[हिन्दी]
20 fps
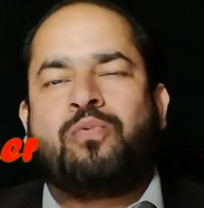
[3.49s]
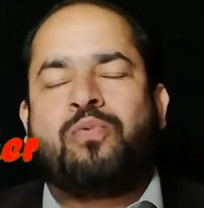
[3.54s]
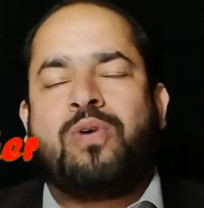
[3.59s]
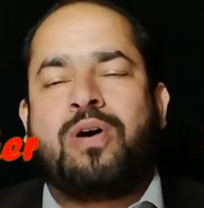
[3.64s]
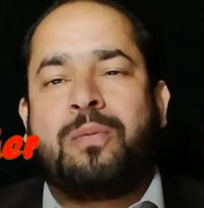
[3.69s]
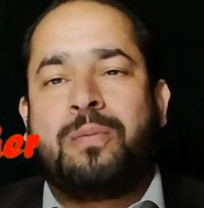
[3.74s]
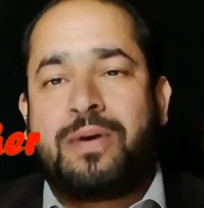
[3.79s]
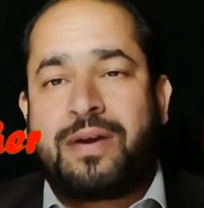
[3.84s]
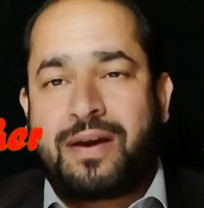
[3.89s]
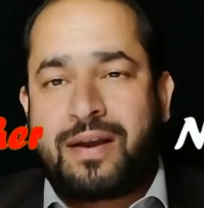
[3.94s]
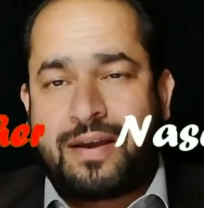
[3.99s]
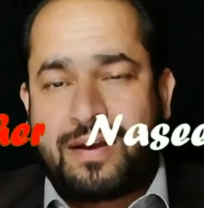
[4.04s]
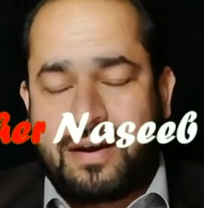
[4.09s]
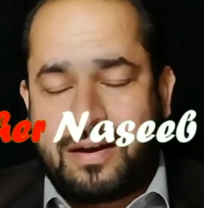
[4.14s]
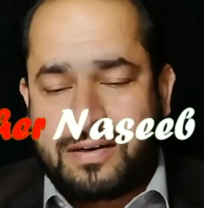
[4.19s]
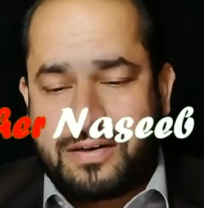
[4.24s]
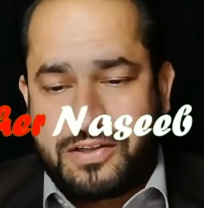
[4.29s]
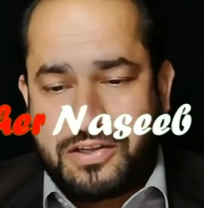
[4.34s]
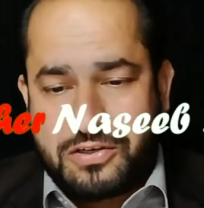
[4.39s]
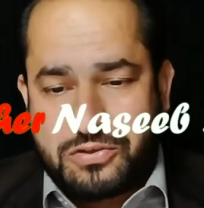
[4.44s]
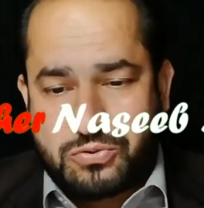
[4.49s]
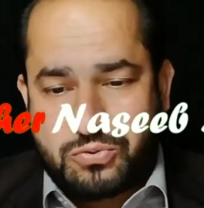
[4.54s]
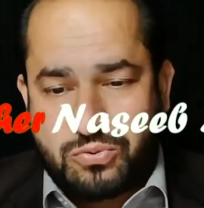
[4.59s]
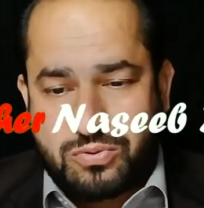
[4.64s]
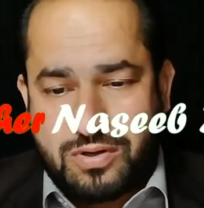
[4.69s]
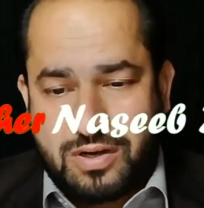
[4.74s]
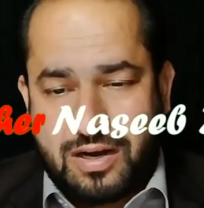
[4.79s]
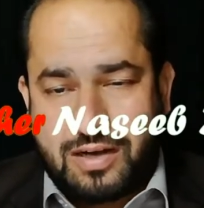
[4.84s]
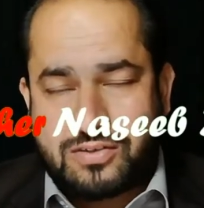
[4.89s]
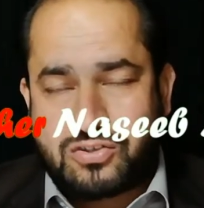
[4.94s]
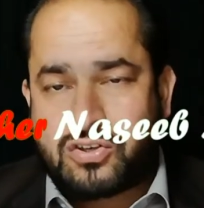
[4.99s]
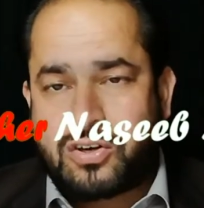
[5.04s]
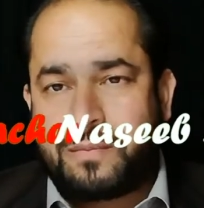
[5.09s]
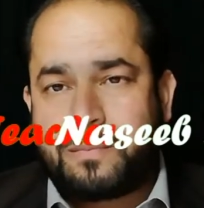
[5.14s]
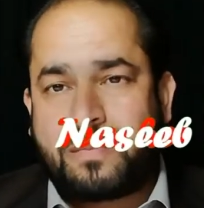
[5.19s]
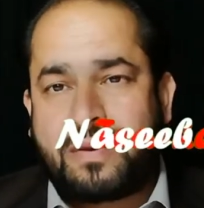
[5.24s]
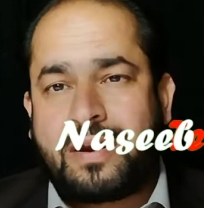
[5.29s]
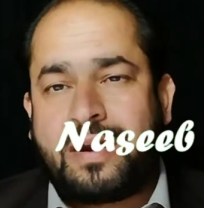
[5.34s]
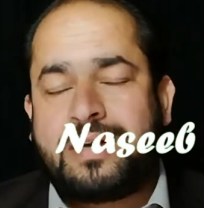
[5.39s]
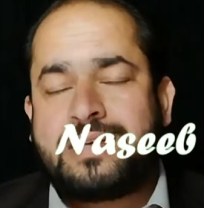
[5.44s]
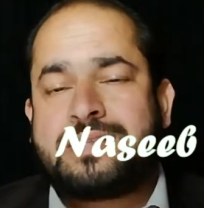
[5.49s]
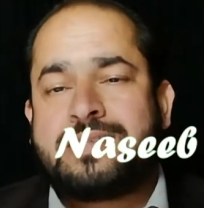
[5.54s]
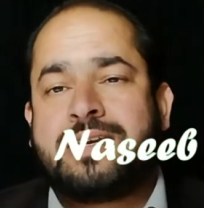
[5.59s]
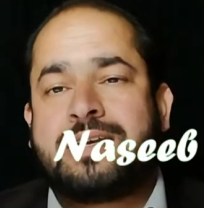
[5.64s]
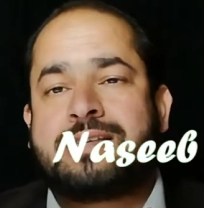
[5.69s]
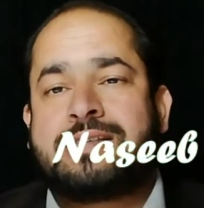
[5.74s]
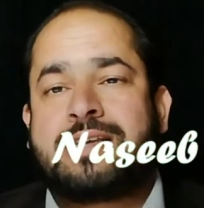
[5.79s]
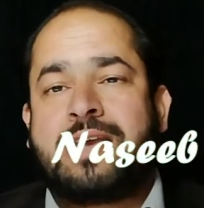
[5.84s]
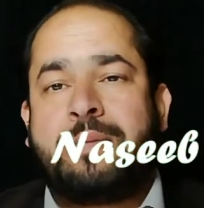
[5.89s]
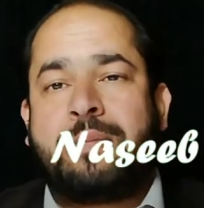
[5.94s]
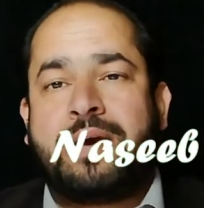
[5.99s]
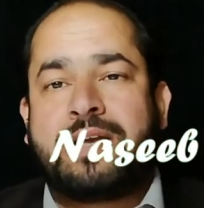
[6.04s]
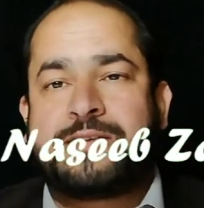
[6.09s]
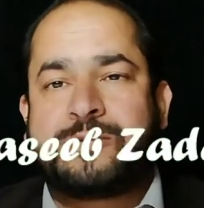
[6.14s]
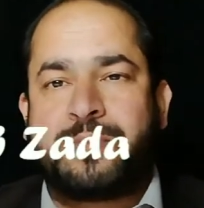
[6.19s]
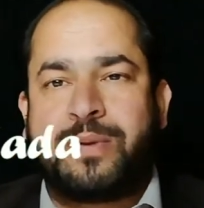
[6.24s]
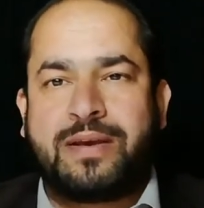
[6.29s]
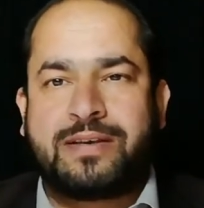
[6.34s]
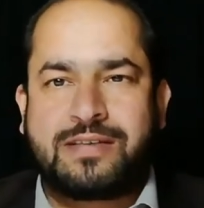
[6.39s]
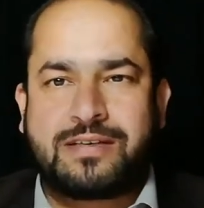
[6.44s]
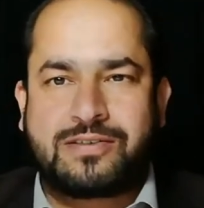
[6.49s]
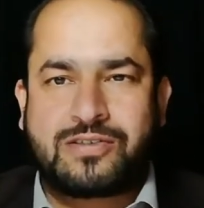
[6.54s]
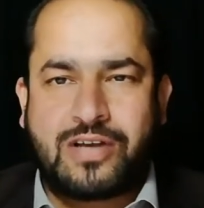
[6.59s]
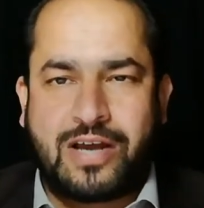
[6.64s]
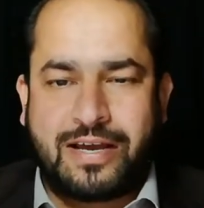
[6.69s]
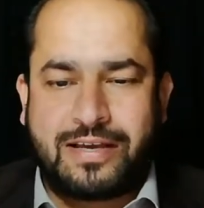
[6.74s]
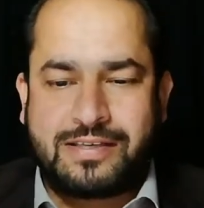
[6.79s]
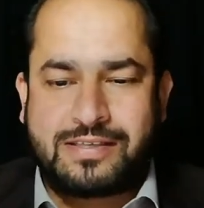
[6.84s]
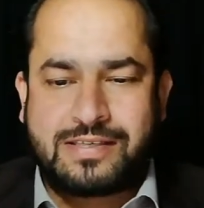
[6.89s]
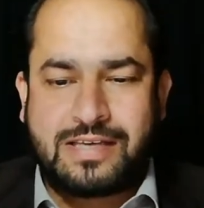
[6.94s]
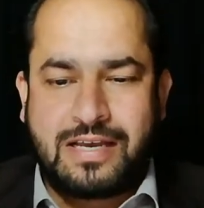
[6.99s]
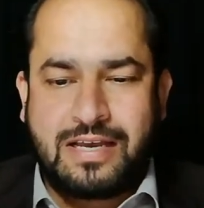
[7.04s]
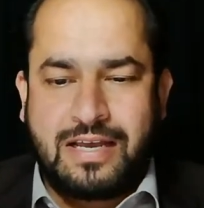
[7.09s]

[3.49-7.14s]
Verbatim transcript: वबरक डियर स्टूडेंट आज हम ग्रेड सिक्स के मैथ्स में एक्सरसाइज